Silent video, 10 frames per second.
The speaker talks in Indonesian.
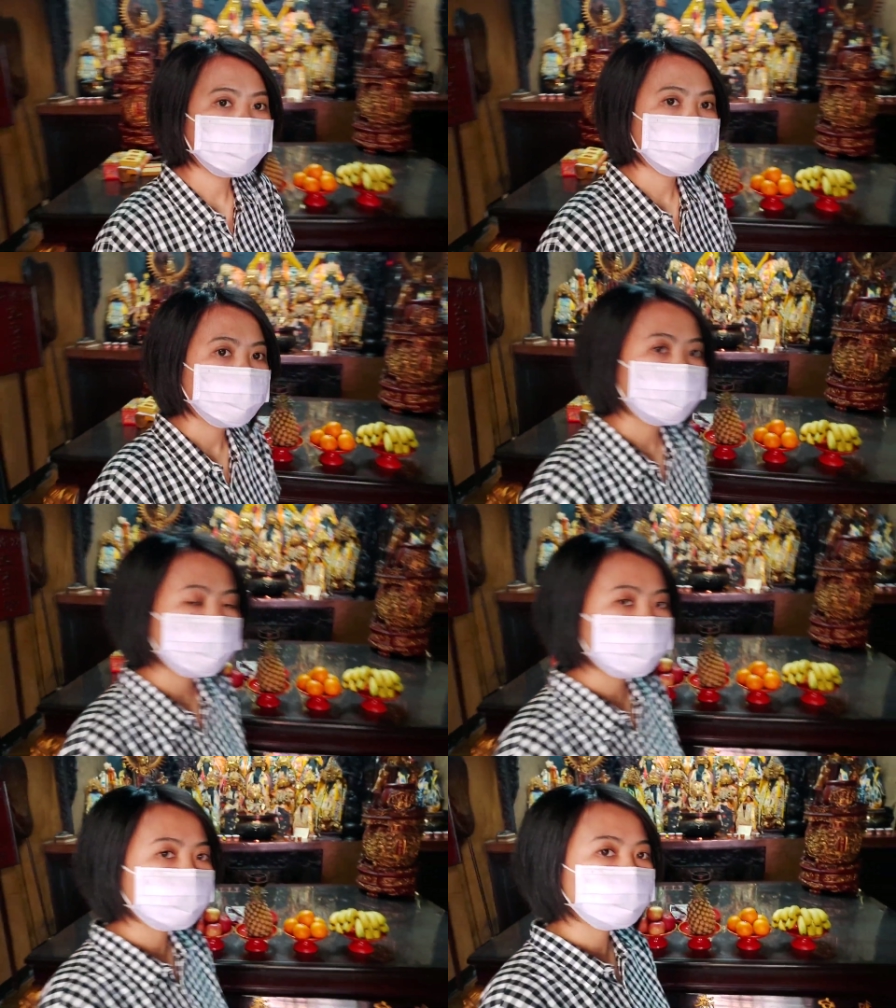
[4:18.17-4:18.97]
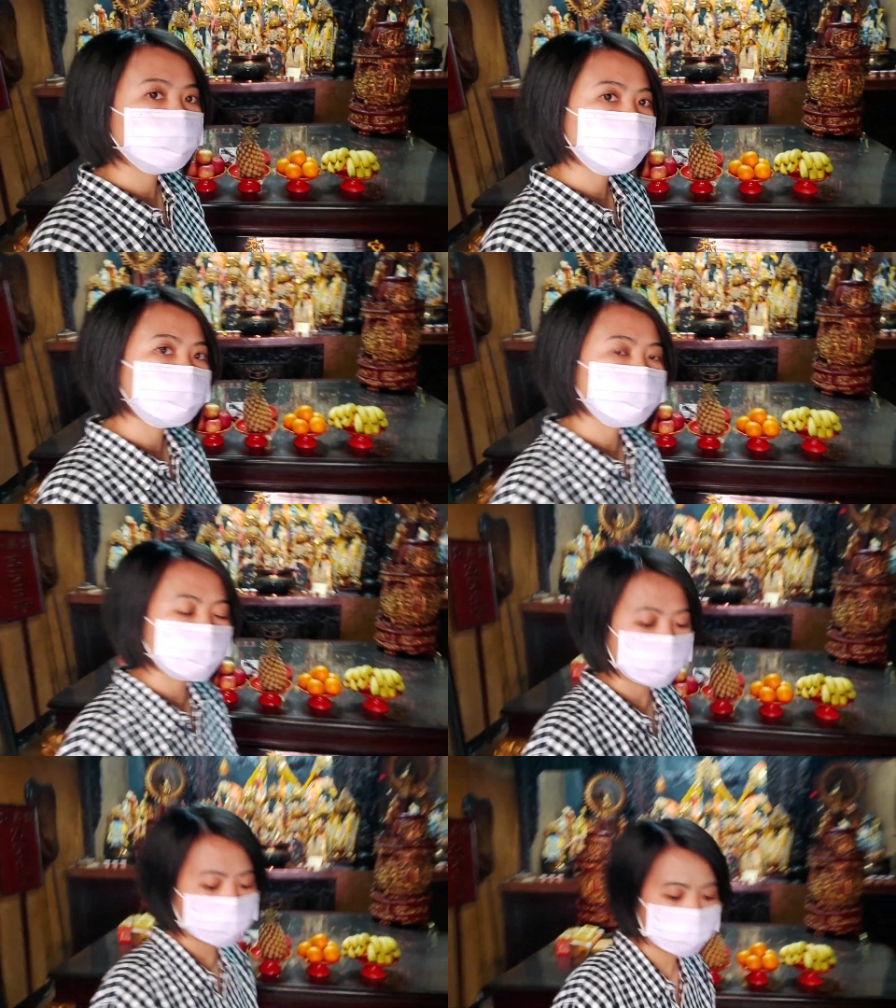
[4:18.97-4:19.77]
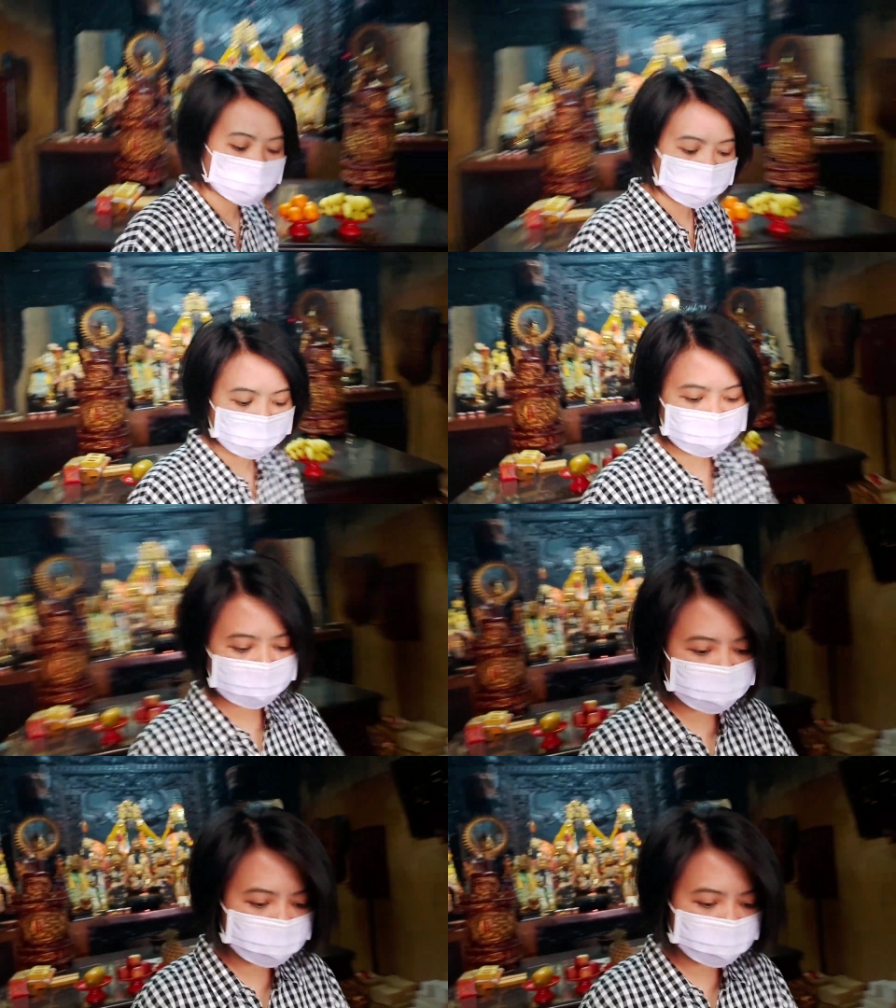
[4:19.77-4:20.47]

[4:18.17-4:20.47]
sementara mbokku masih nata